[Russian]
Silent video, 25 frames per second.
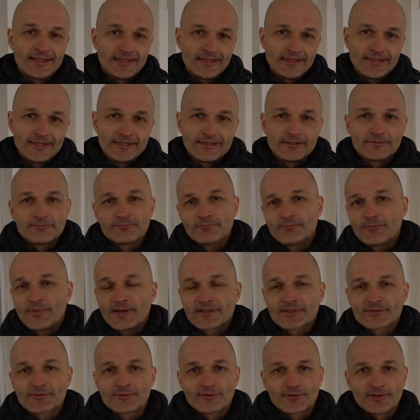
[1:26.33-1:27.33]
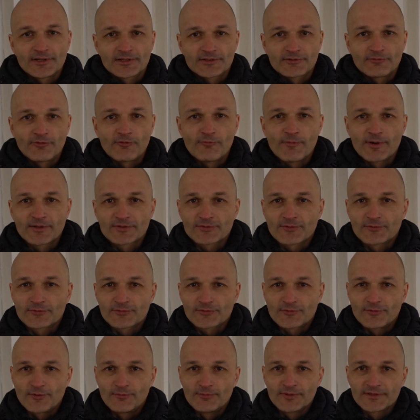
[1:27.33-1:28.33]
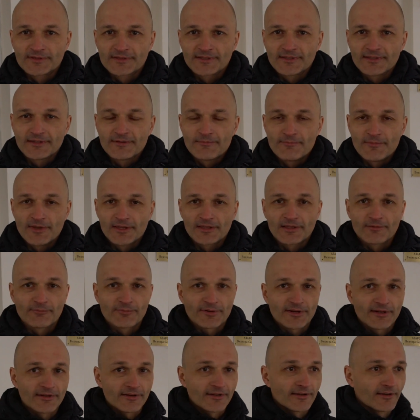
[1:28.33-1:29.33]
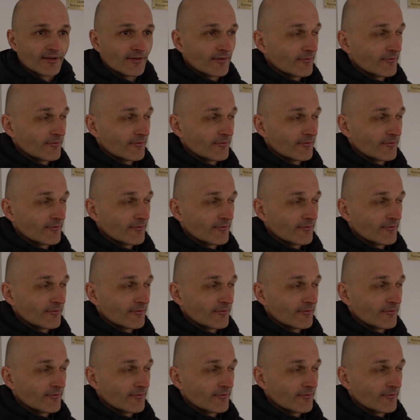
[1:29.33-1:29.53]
И поскольку я живу в Московской области, меня направили